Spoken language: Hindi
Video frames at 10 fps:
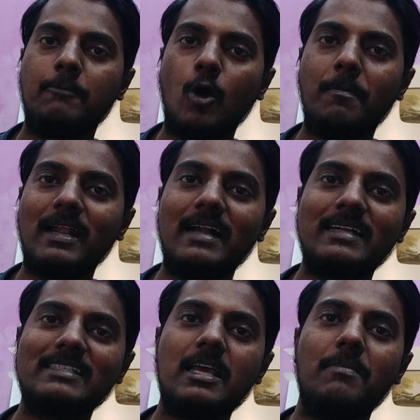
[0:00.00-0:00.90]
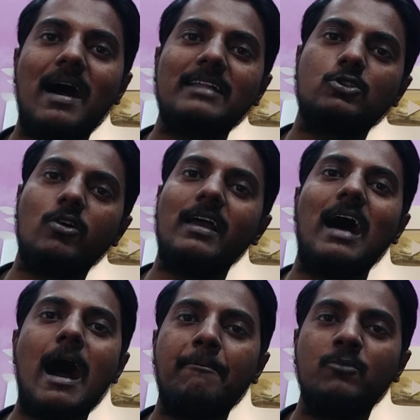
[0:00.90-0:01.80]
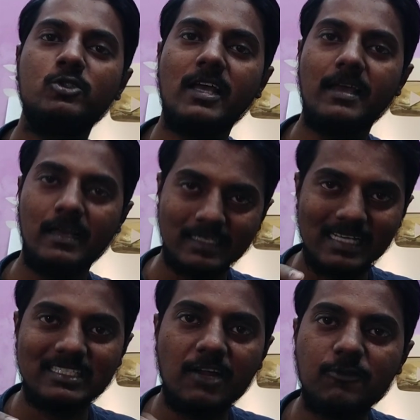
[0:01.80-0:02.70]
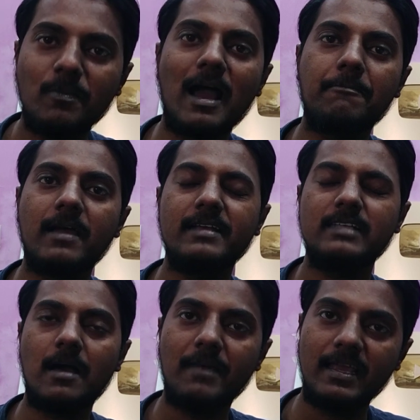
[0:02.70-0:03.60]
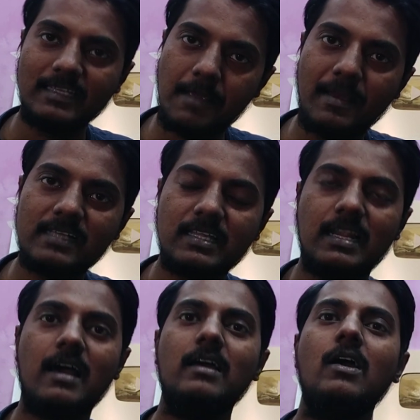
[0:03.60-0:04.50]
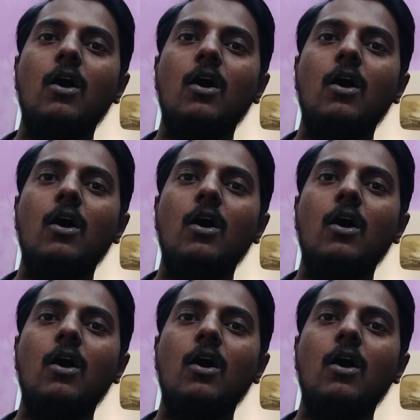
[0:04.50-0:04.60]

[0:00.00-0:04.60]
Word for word: प्रॉपर एड्रेस के बाद जो है आप मुझे किस शिफ्ट में आपका एग्ज़ाम है ये भेज देना